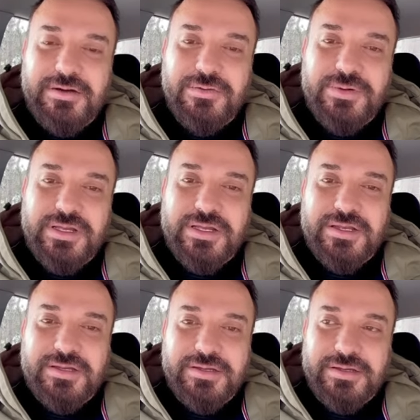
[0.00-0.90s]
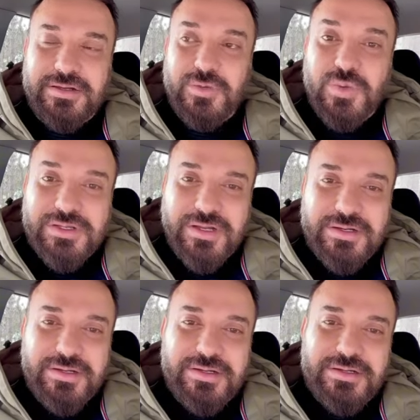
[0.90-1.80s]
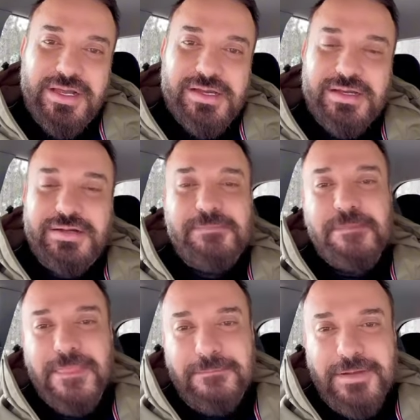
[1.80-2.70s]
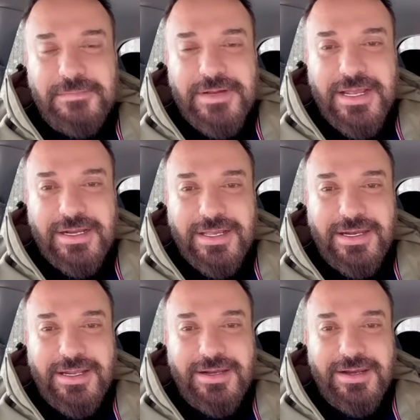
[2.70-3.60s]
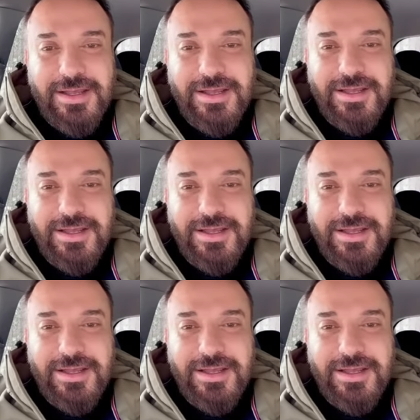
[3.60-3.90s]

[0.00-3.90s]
هو آه، آه، وضعنا نحن بلبنان خلال